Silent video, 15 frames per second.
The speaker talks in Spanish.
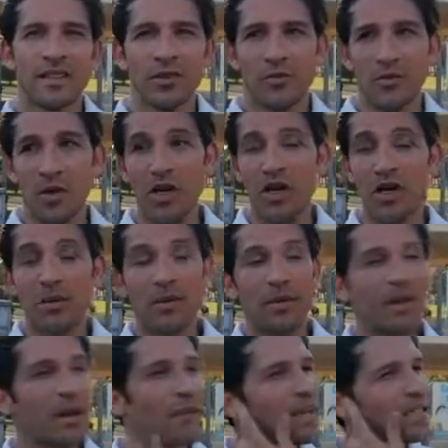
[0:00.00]
Bueno, la
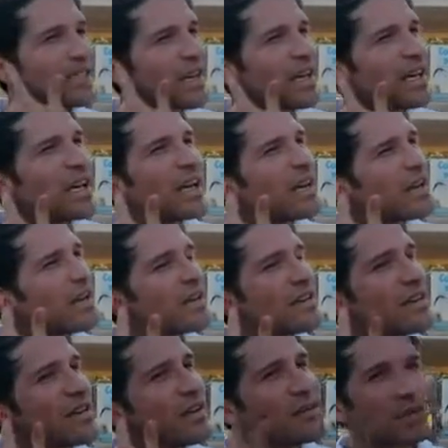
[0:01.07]
primera parte
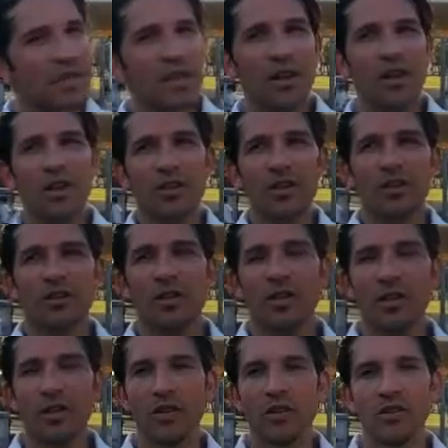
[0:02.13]
hemos salido los dos
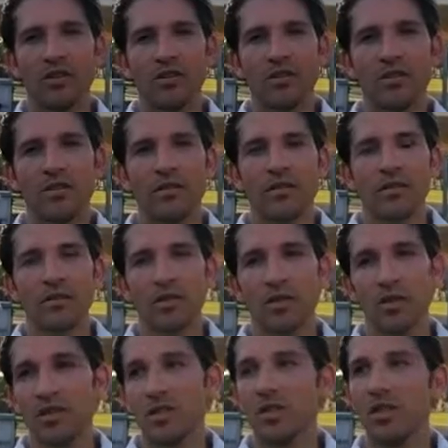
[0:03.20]
con, pues
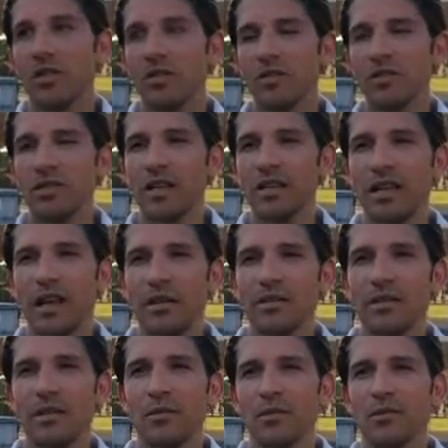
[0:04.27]
eso, con
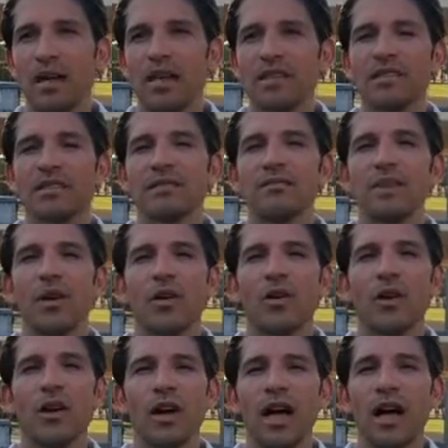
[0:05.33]
prácticamente pues más mejor
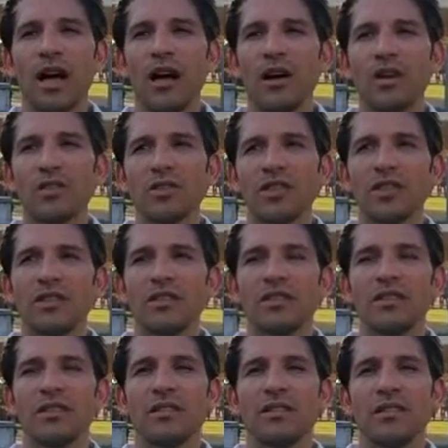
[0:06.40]
colocados,
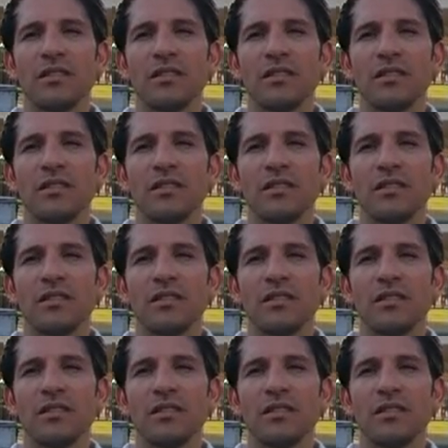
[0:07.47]
sin,